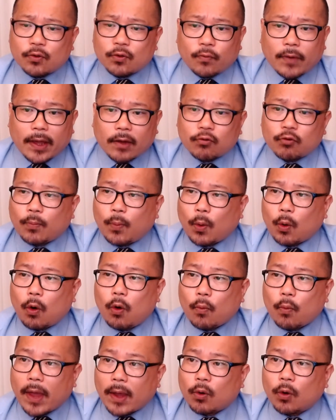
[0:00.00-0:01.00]
왜곡 보고
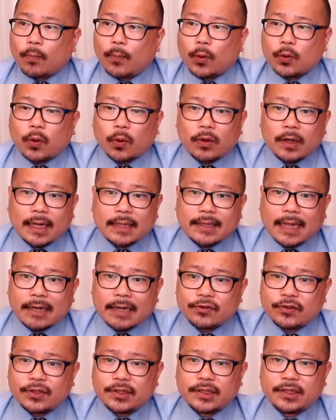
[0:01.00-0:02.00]
왜곡 보도를 했다는
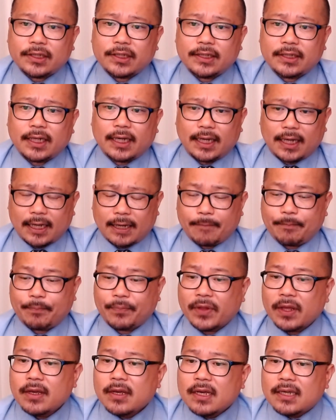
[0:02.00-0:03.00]
취지인데
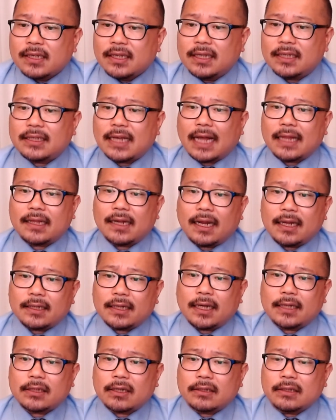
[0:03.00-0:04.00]
이자들에
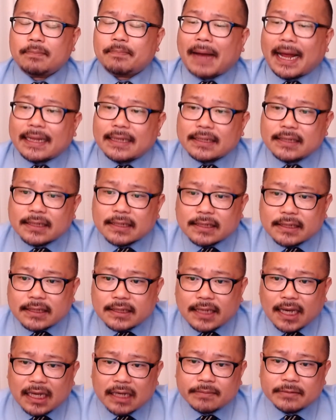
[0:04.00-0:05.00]
대해서는 반드시 그
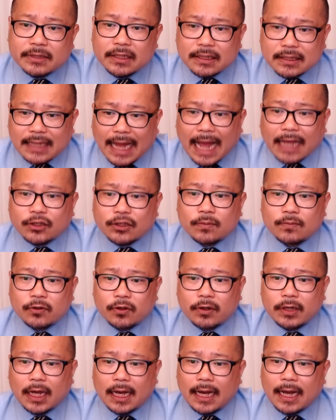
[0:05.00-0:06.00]
책임을 따져
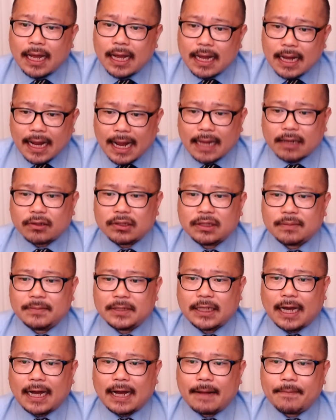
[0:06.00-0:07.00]
물어야 할
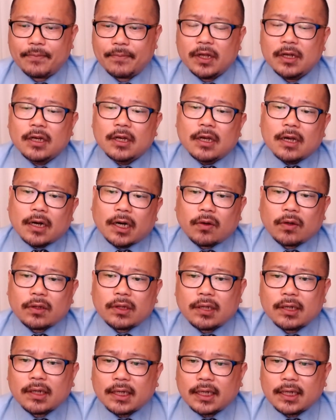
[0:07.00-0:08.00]
것입니다. 그리고
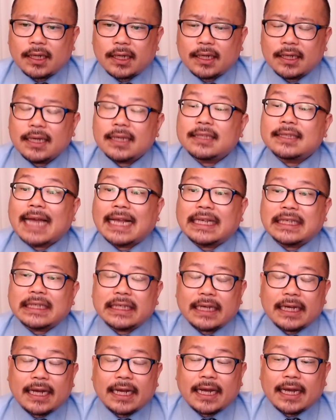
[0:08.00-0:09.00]
특히 이
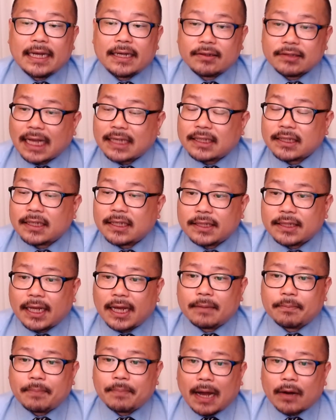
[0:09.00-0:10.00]
짜집기 짜집기
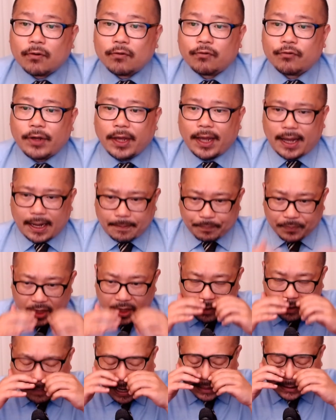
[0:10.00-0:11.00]
된 발언 후에 이
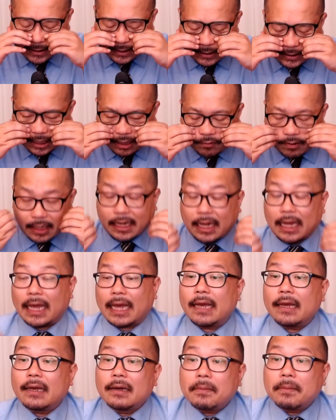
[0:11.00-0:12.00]
박진 장관의
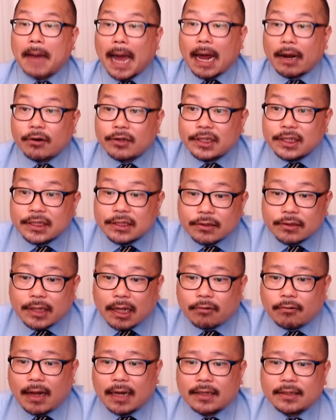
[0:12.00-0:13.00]
발언이
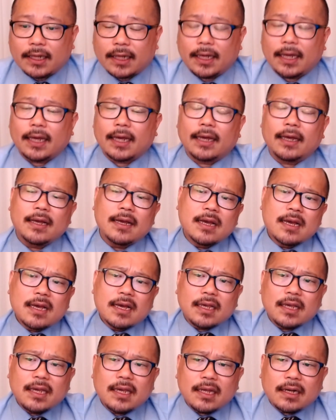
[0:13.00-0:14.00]
있었다고 하는데
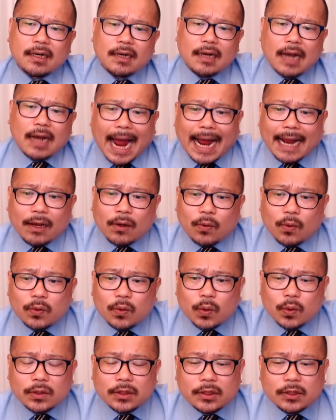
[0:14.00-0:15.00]
이를
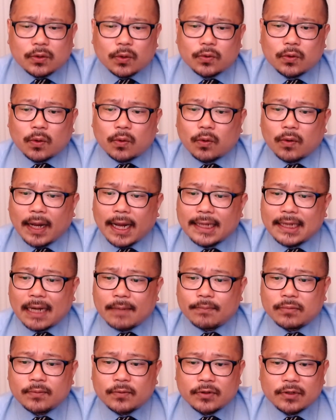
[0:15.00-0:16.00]
알고도 의도적으로 해당
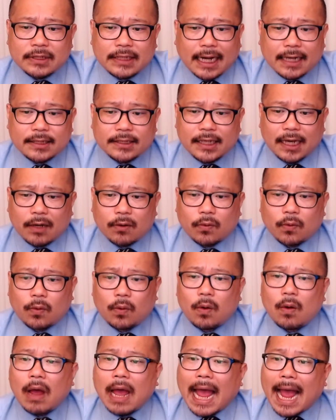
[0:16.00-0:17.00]
부분을
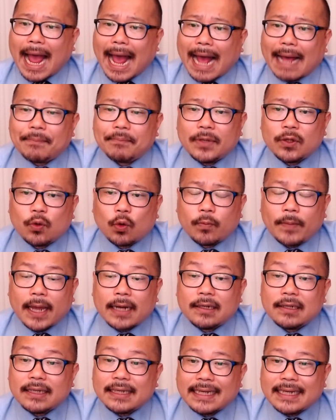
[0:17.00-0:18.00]
삭제하고
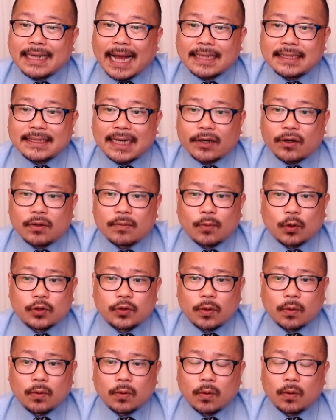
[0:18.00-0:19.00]
한미동맹을 이간질하려는
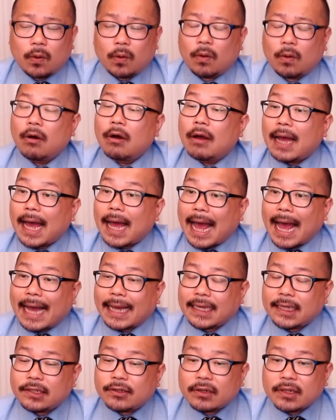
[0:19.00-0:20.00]
목적으로
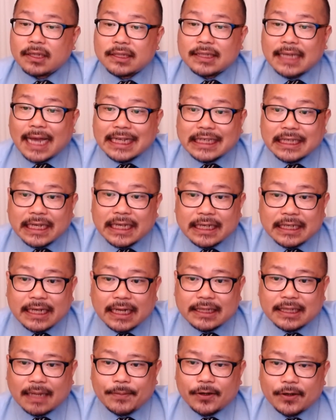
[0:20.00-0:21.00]
악의적인 짜짓기를
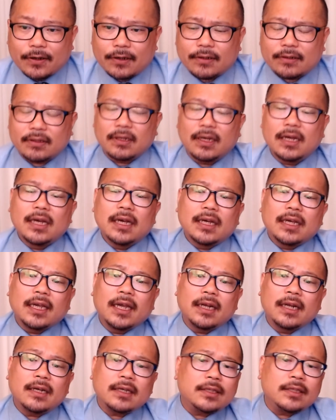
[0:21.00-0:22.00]
했다면
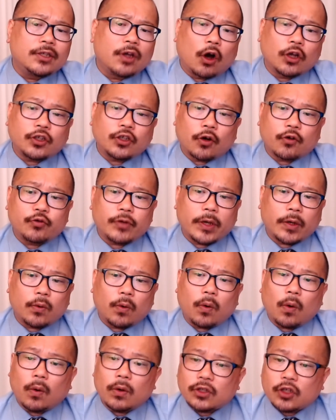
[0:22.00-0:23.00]
이는
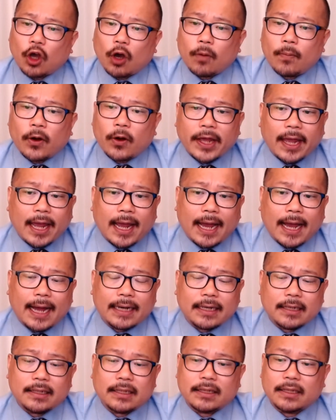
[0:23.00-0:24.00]
여적죄로 처벌해야
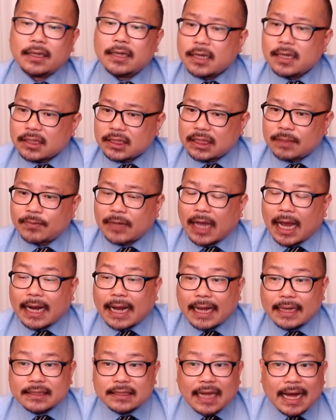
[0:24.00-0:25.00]
하는
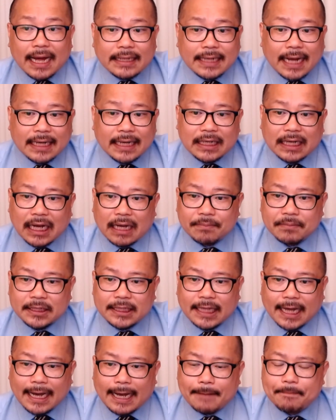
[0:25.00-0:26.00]
심각한 사안이 아닌가
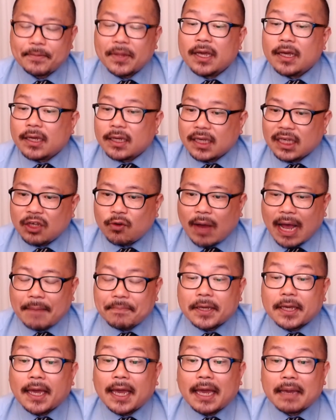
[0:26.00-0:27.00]
합니다. 이와
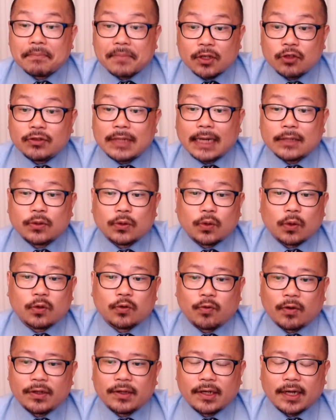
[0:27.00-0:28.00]
함께 민주당 소속
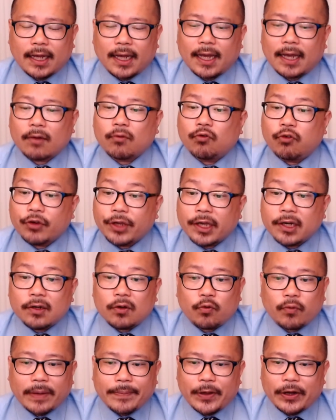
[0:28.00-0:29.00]
의원들의 국익을
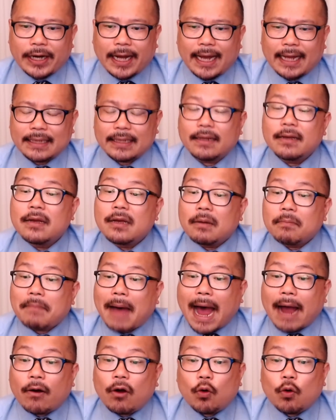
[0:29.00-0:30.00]
외면한
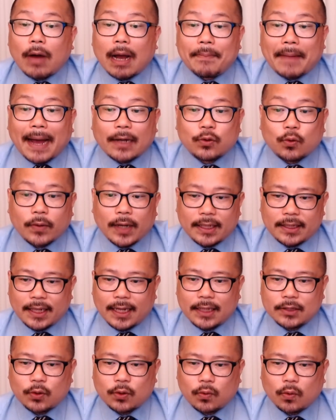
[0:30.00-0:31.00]
망언과 망동에
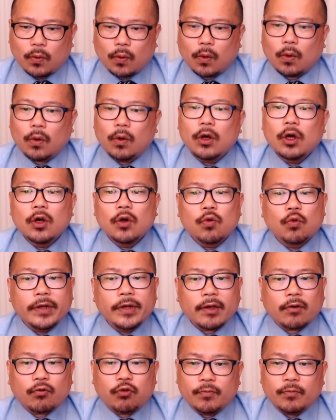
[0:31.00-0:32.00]
대해서도 우리
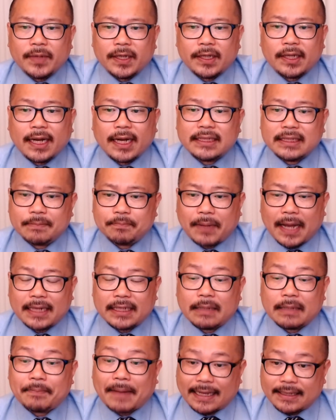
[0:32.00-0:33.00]
국민들의 심판이
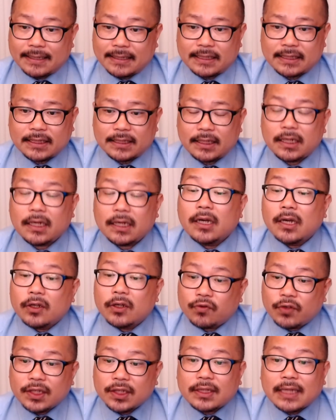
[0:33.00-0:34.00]
반드시
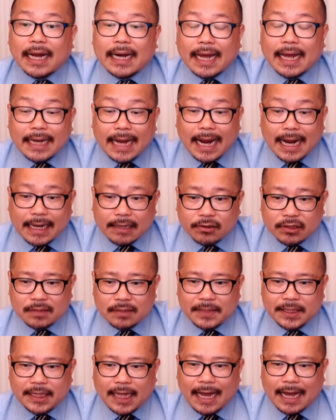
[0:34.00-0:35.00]
뒤따라야 할
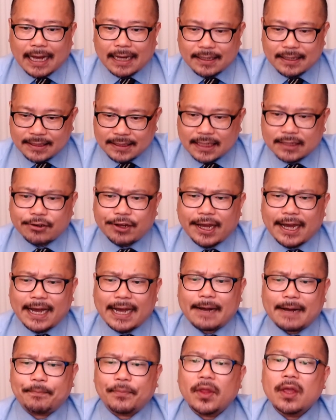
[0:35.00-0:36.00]
것입니다.
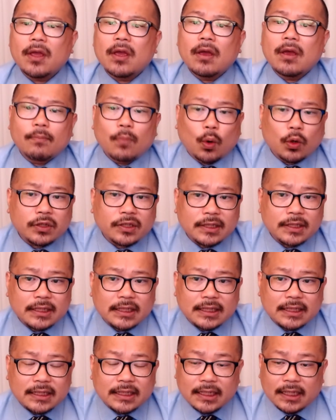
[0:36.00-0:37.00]
이제서야 모든
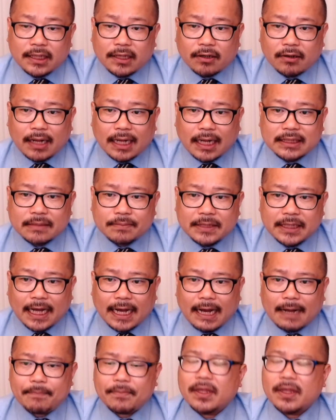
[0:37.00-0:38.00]
진실이 드러났습니다.